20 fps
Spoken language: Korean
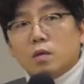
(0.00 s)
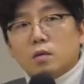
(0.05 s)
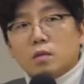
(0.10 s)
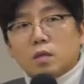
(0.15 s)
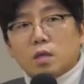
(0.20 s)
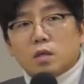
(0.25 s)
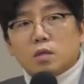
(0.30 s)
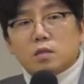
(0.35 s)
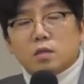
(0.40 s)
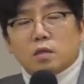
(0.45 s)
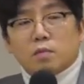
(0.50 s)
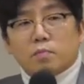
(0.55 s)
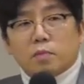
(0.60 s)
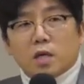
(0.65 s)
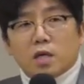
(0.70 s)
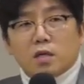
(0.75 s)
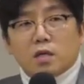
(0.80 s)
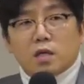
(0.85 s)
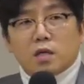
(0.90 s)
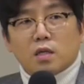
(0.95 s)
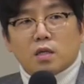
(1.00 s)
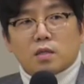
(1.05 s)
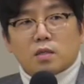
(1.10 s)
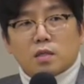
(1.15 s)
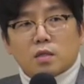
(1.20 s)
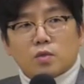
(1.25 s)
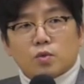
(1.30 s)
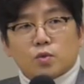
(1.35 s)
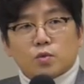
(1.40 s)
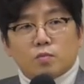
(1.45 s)
상장 빵개인
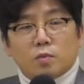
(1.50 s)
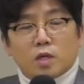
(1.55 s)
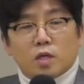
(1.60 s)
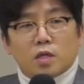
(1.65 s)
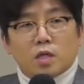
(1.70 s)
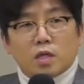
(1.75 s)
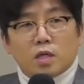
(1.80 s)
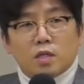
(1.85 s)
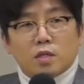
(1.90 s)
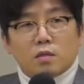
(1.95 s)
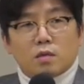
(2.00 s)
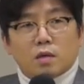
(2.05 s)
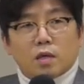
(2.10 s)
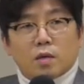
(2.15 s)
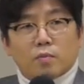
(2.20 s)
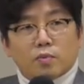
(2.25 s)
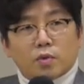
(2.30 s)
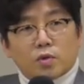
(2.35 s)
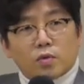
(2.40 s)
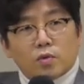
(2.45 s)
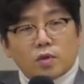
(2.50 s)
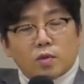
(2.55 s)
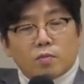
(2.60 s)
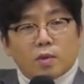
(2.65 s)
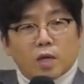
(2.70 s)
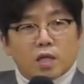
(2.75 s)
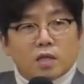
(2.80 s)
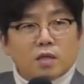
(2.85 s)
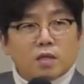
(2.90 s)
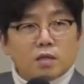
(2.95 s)
학생 두 명이 있어야
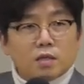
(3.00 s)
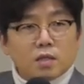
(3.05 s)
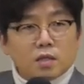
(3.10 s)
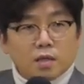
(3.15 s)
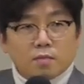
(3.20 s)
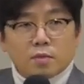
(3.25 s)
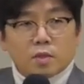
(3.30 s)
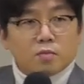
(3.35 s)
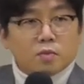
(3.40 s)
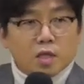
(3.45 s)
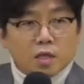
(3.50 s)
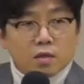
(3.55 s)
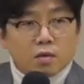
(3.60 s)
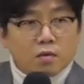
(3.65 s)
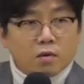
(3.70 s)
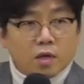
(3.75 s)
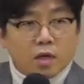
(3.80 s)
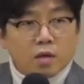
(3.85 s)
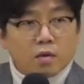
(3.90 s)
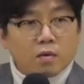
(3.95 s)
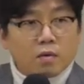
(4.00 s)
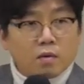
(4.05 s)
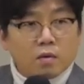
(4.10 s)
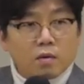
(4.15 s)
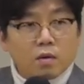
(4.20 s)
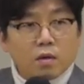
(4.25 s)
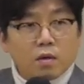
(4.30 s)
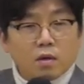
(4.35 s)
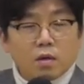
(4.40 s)
평균이 백이, 삼십이 되는 거예요.